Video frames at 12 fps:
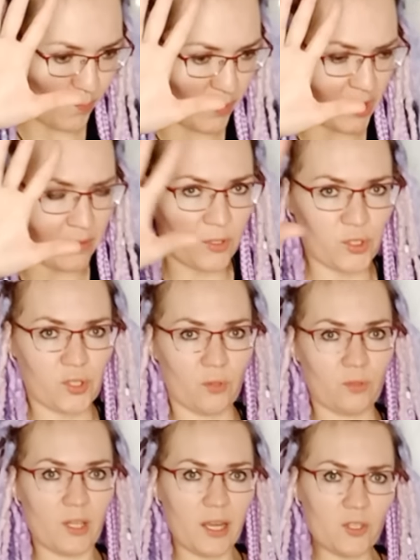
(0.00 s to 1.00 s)
первое, что
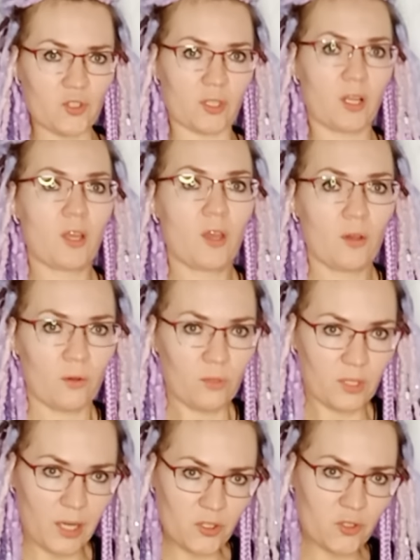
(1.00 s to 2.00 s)
он начал,
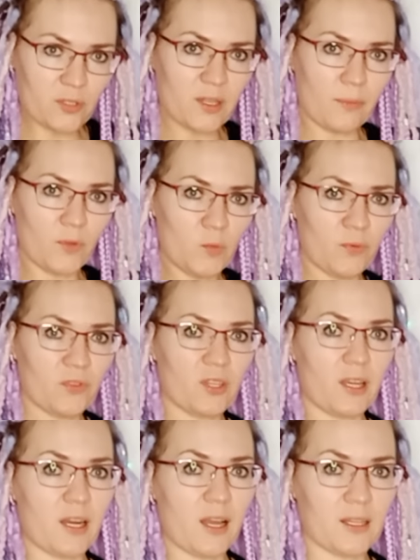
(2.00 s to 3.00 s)
он начал за мной
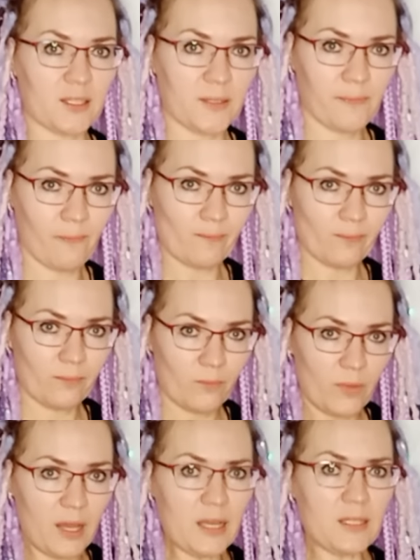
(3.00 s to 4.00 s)
повторять.
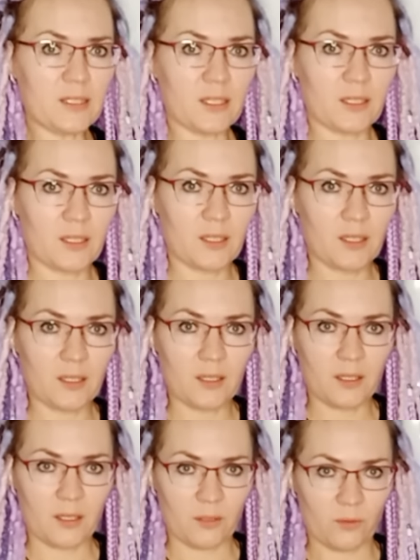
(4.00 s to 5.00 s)
Понимаете?
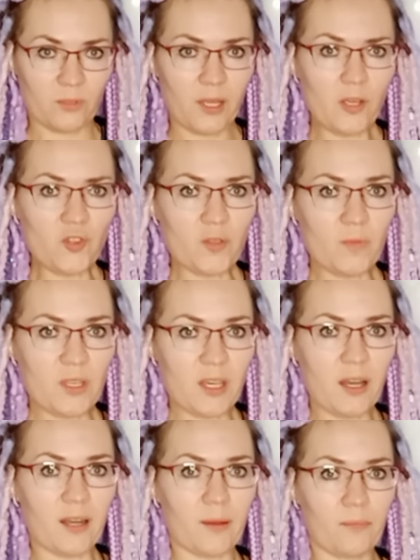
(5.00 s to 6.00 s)
Он начал
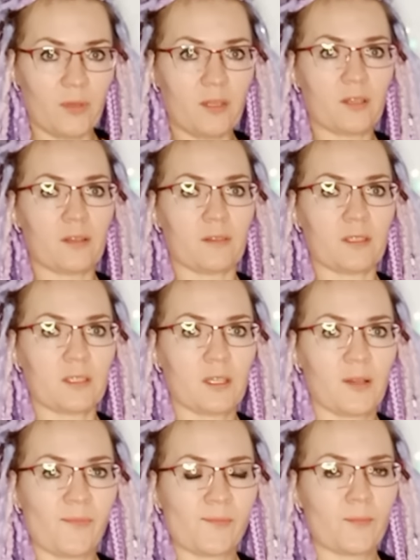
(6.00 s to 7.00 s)
меня копировать.
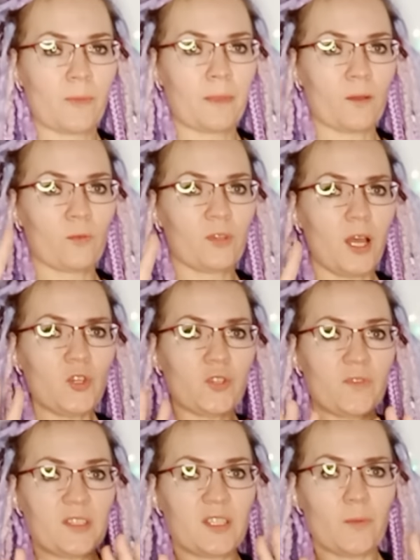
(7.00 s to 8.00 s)
Он начал
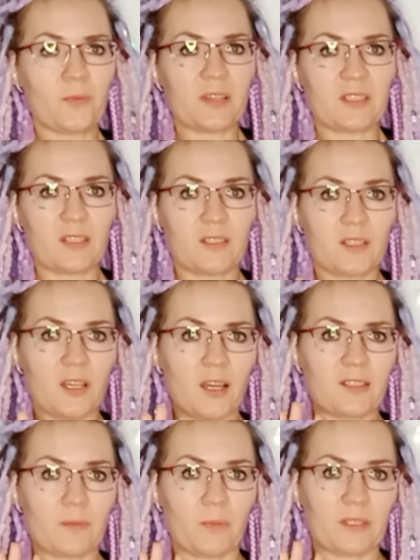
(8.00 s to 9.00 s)
везде
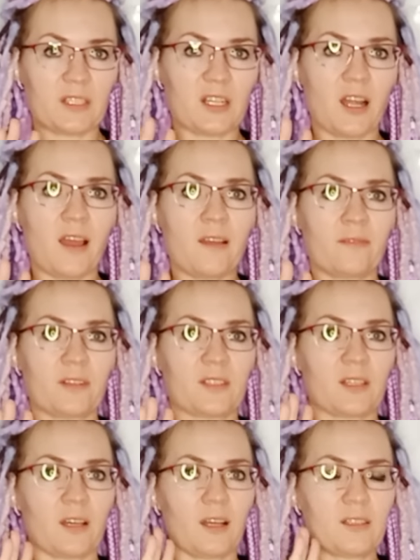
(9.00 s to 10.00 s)
присоединяться,
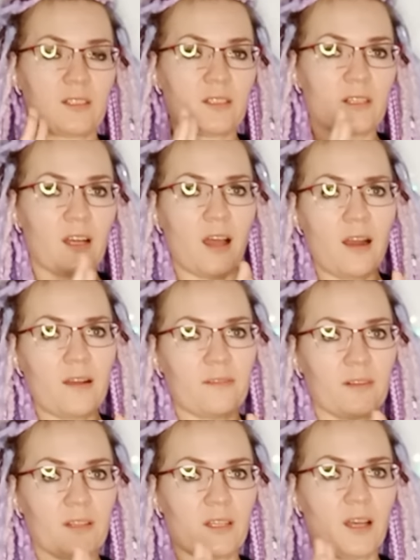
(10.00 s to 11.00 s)
подстраиваться,
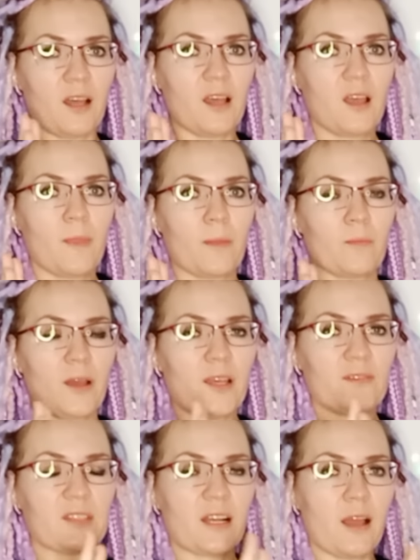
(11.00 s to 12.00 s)
отзеркаливал да,
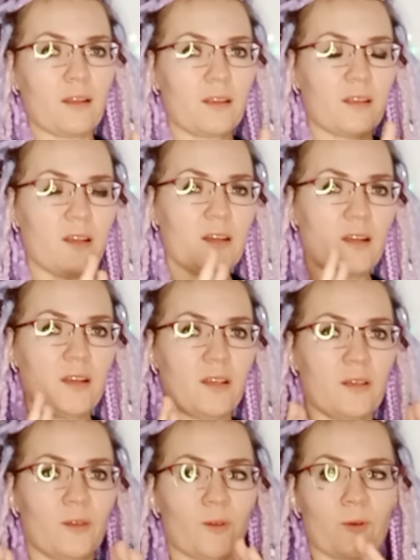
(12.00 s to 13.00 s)
мои взгляды на
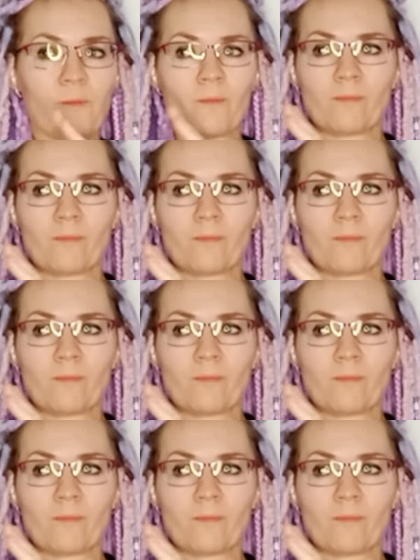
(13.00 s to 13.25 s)
религию,